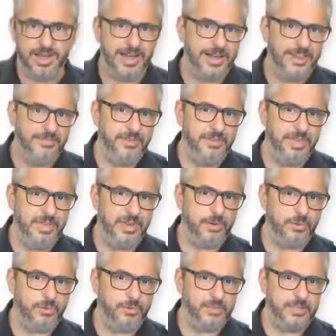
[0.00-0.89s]
a
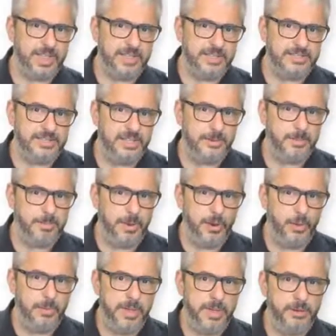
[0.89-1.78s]
Live consegue ser
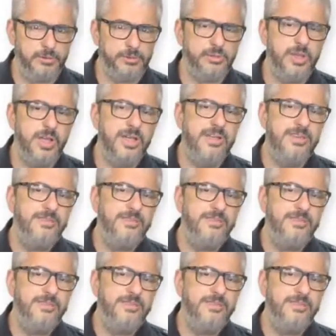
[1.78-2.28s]
pelo menos